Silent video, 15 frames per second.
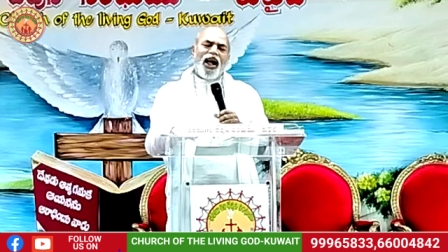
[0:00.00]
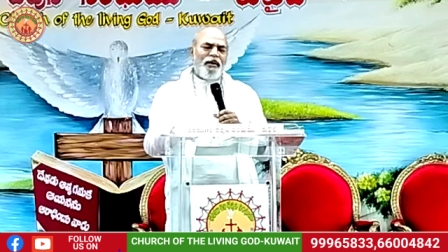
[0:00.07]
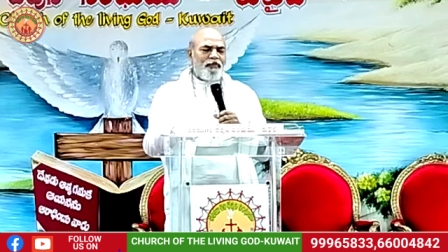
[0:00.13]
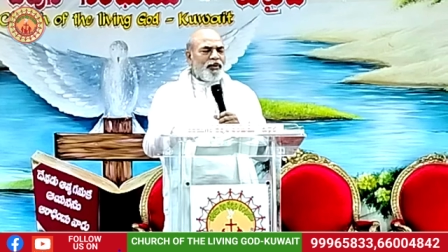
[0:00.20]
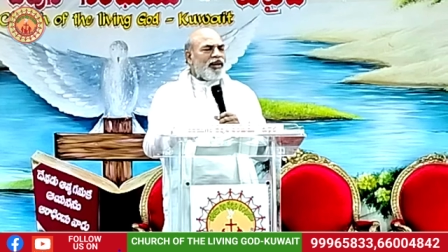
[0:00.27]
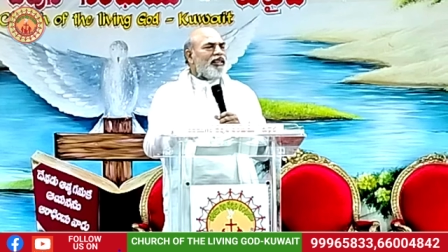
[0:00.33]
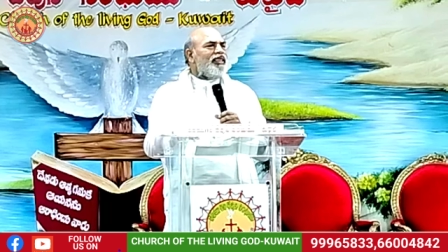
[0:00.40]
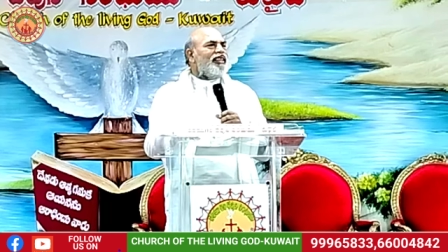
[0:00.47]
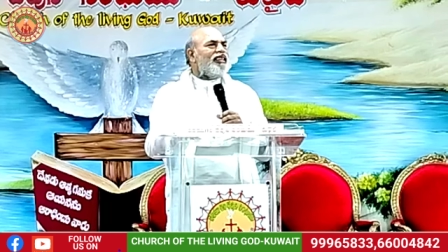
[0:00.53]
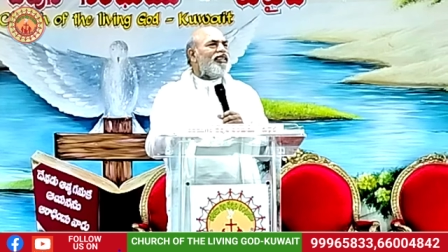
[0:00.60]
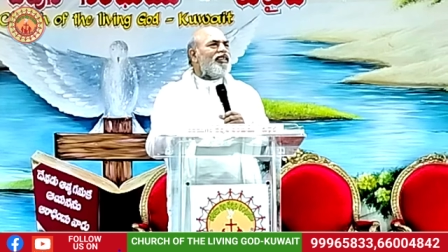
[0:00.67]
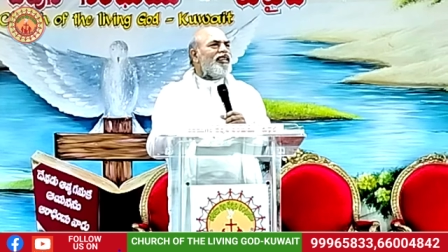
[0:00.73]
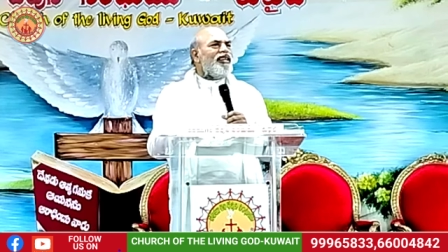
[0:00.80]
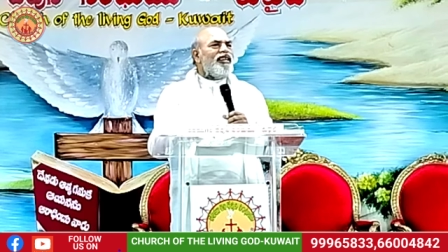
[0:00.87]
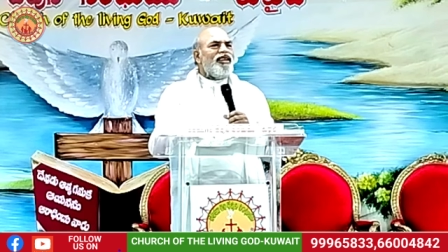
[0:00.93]
అయిపోయింది
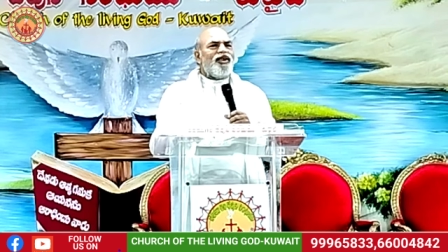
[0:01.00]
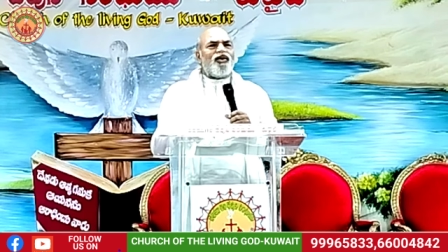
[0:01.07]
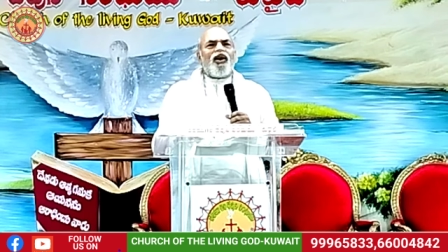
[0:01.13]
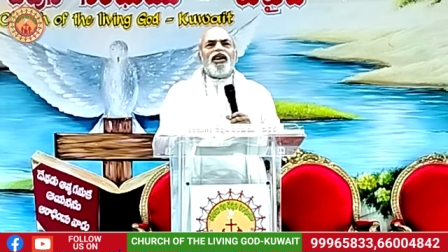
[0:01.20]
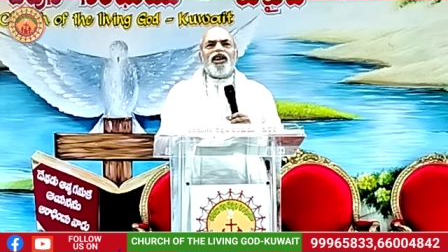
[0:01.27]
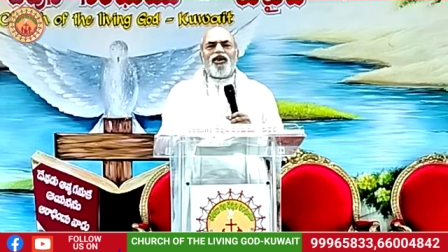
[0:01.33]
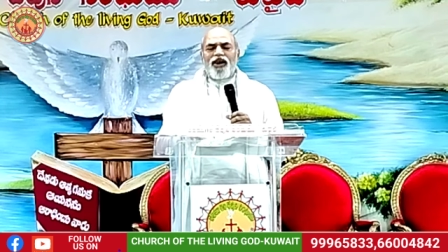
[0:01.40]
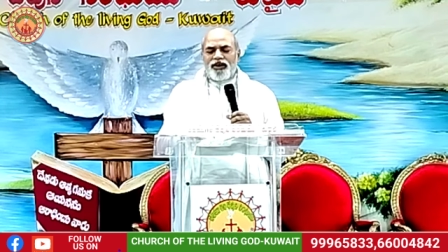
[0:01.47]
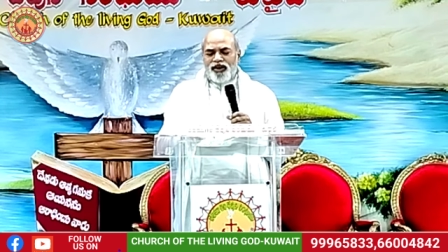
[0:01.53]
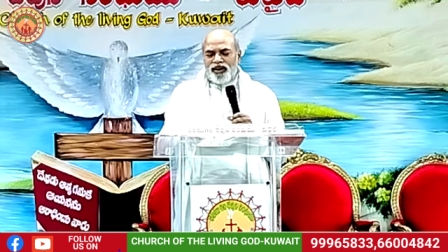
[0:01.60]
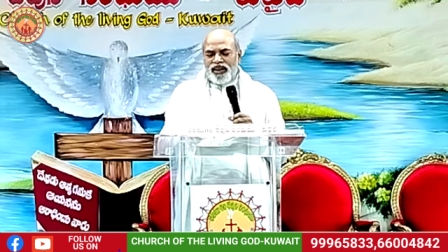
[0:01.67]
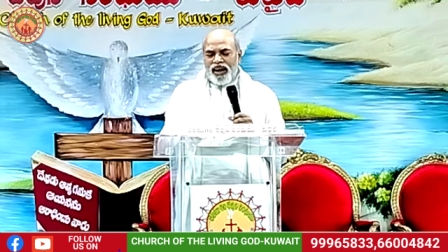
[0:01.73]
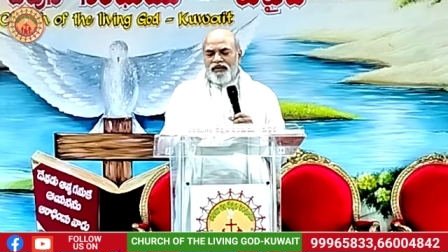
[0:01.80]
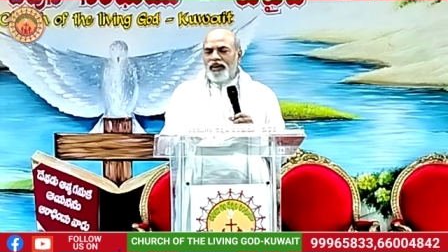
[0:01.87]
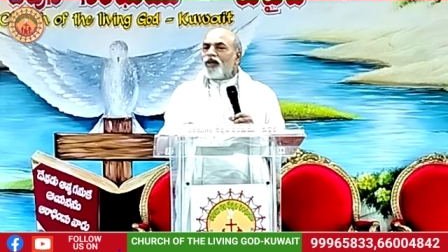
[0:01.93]
కొన్ని రోజుల
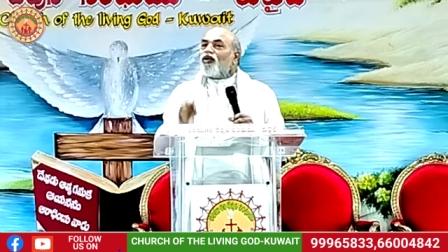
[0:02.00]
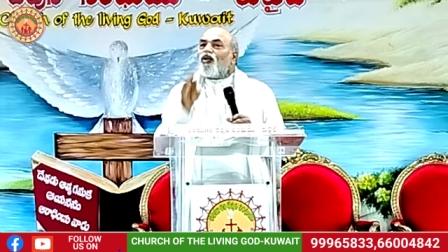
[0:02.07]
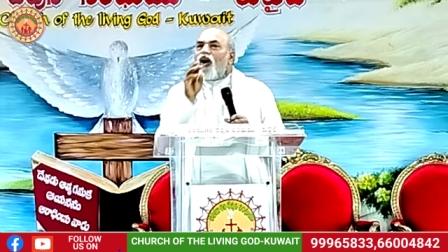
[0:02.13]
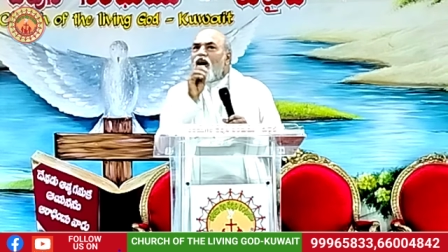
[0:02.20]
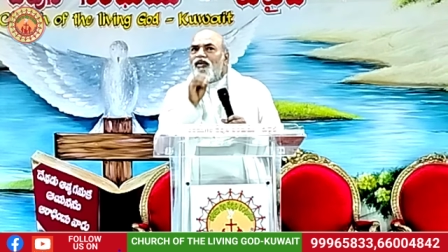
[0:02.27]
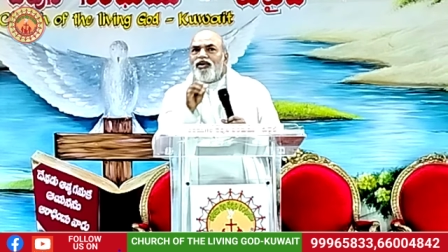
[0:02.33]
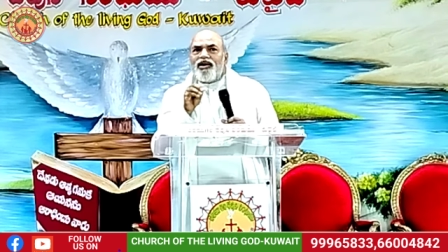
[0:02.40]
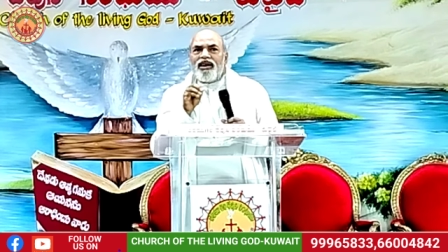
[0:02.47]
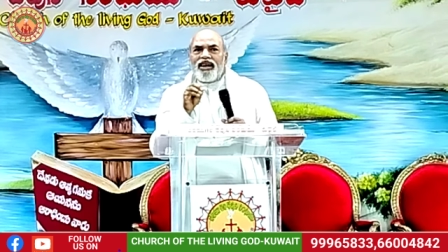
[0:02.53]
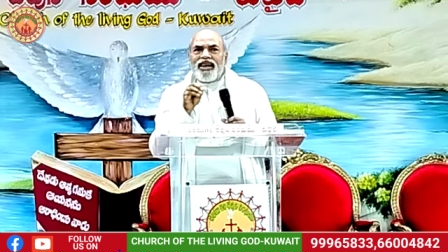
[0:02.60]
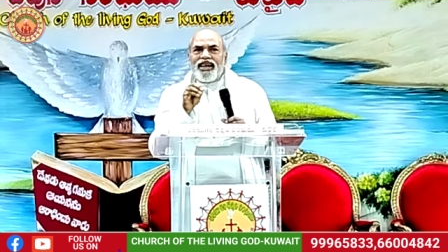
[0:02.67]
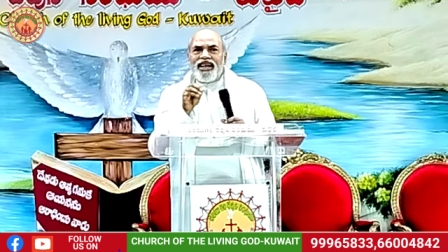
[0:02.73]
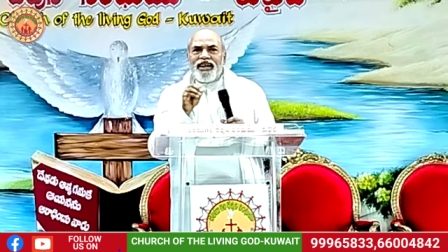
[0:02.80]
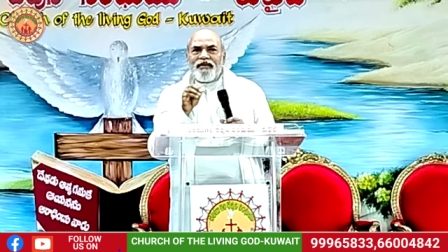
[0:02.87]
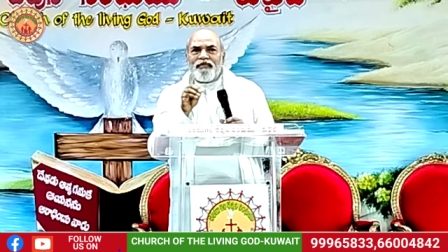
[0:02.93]
తర్వాత
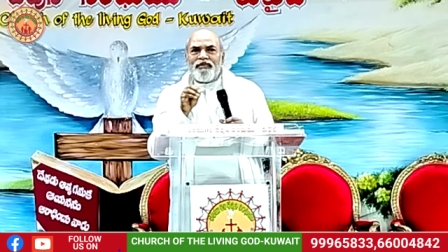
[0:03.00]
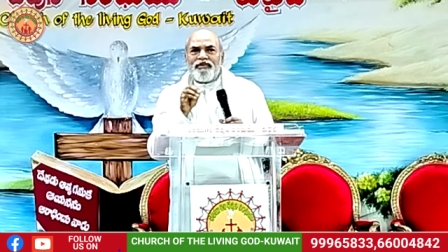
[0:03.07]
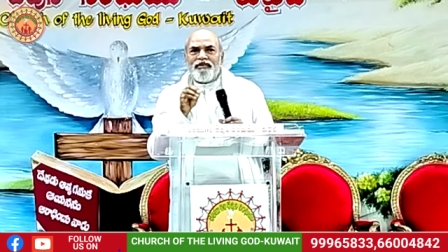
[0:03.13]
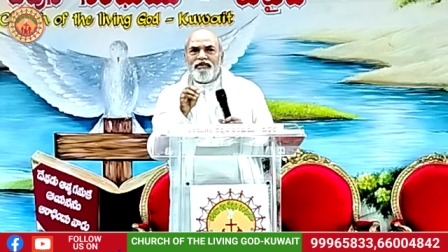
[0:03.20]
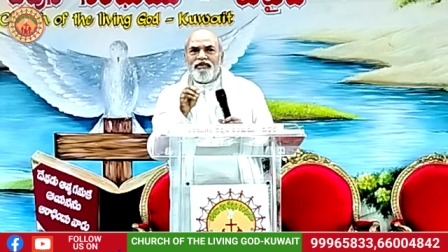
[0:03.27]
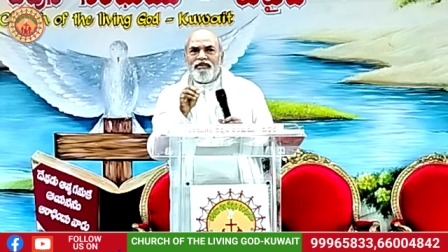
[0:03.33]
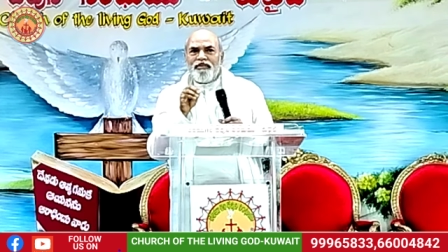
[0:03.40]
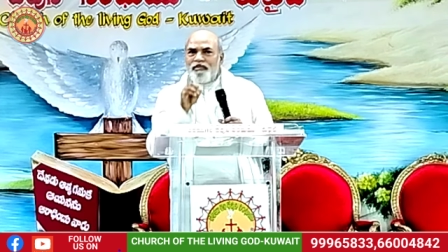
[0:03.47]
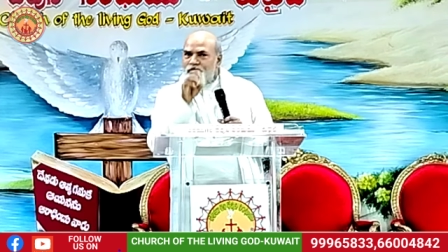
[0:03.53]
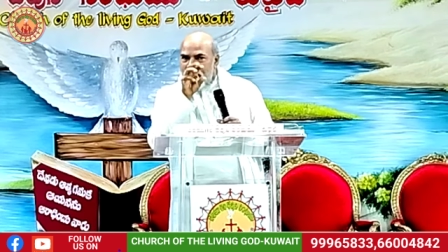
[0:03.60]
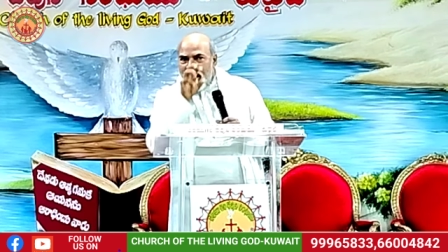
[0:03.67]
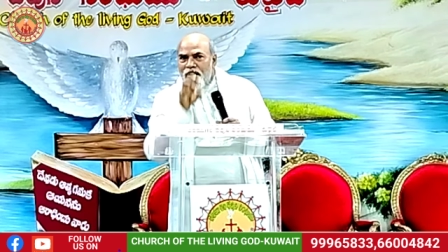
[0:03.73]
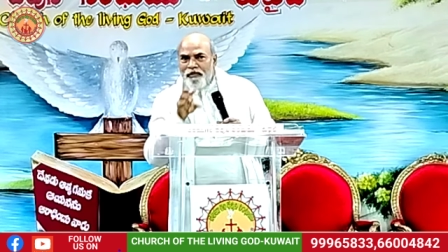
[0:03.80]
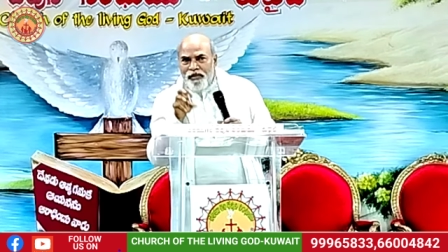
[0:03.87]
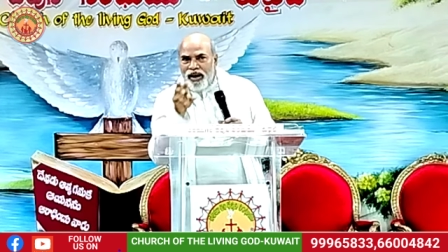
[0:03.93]
కౌంట్లకి
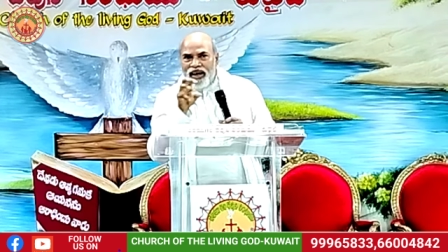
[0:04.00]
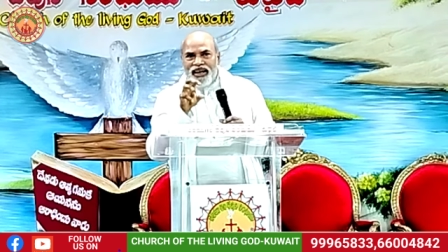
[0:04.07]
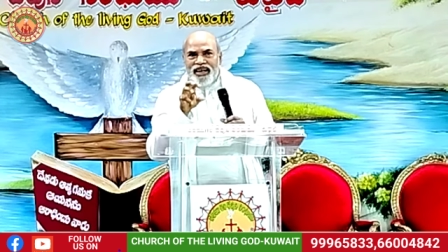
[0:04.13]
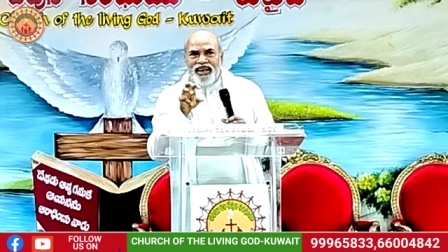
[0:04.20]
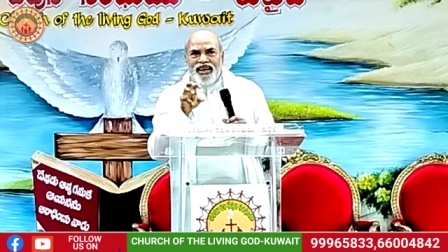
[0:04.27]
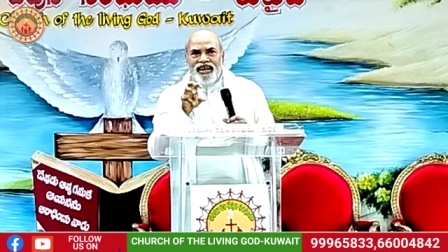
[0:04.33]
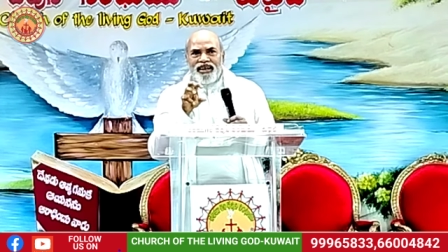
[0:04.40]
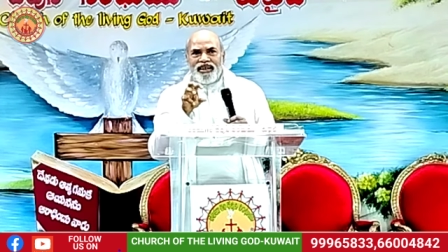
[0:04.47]
బ్రాహ్మలకి